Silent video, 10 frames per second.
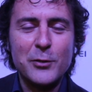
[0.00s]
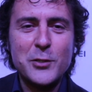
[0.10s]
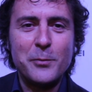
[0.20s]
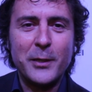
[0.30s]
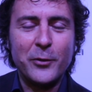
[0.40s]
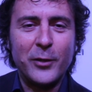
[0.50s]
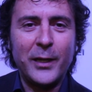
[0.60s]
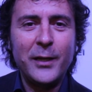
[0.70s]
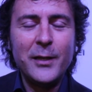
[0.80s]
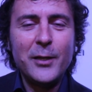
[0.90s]

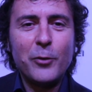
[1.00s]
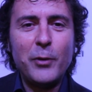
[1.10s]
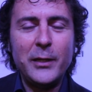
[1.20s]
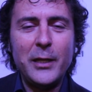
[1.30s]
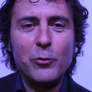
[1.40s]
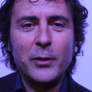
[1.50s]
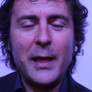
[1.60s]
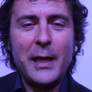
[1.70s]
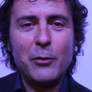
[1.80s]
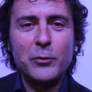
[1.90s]
consumatori. Quindi un,
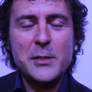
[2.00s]
un